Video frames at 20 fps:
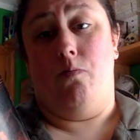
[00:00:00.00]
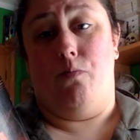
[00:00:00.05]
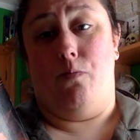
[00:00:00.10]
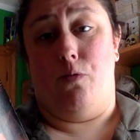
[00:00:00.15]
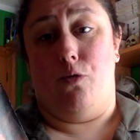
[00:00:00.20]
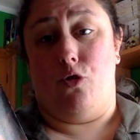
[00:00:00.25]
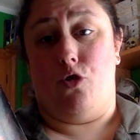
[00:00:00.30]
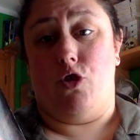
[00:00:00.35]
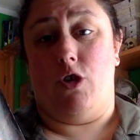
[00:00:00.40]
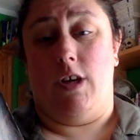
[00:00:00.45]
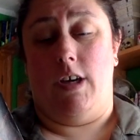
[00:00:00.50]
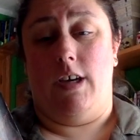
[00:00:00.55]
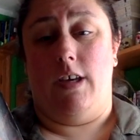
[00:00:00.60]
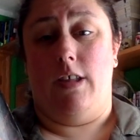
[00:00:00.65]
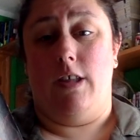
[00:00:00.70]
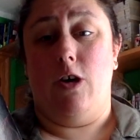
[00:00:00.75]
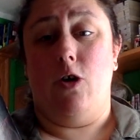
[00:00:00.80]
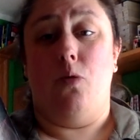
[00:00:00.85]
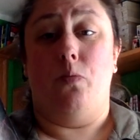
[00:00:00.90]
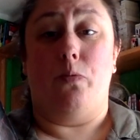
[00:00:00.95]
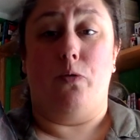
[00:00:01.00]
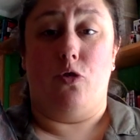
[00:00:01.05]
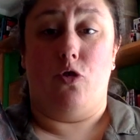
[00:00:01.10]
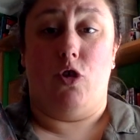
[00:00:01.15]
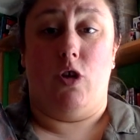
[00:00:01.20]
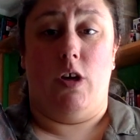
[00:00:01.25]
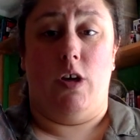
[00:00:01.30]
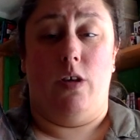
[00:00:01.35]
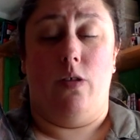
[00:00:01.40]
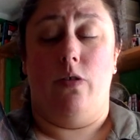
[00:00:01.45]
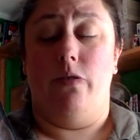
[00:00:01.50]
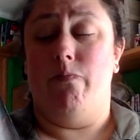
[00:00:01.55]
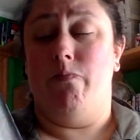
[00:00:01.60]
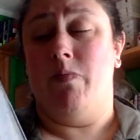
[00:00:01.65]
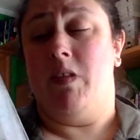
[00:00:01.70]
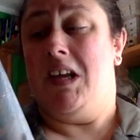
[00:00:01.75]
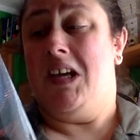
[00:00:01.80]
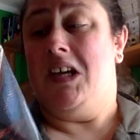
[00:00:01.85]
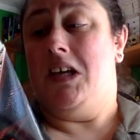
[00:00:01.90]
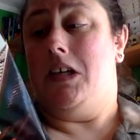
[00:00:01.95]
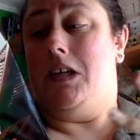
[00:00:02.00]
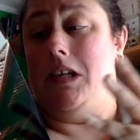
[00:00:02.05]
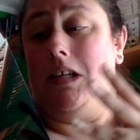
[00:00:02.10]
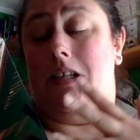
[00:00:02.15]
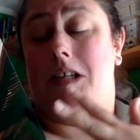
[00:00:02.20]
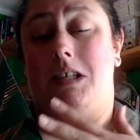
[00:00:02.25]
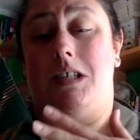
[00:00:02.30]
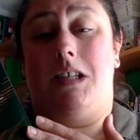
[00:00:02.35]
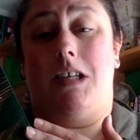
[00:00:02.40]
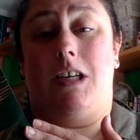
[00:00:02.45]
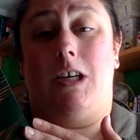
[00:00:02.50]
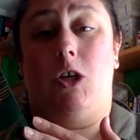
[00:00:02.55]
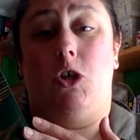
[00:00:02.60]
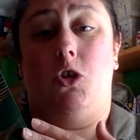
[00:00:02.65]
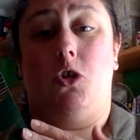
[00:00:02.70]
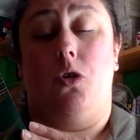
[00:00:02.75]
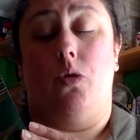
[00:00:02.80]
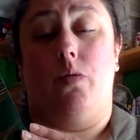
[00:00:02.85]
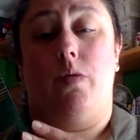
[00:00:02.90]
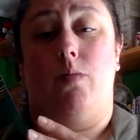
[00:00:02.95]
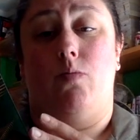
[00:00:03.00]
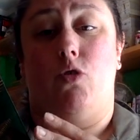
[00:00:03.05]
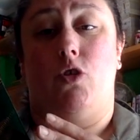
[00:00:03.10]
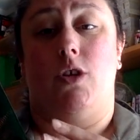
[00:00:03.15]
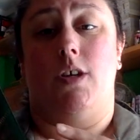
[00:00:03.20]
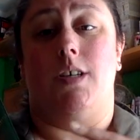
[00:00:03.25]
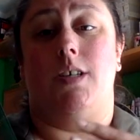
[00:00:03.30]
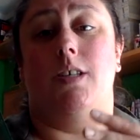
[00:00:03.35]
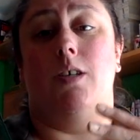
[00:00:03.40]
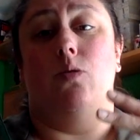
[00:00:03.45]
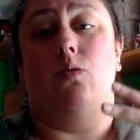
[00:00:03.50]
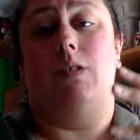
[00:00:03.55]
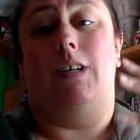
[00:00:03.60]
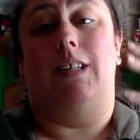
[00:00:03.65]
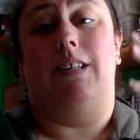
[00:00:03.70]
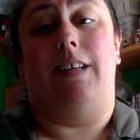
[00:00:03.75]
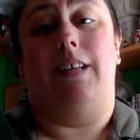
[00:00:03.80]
poseída o poseído y en este caso lo vemos desde una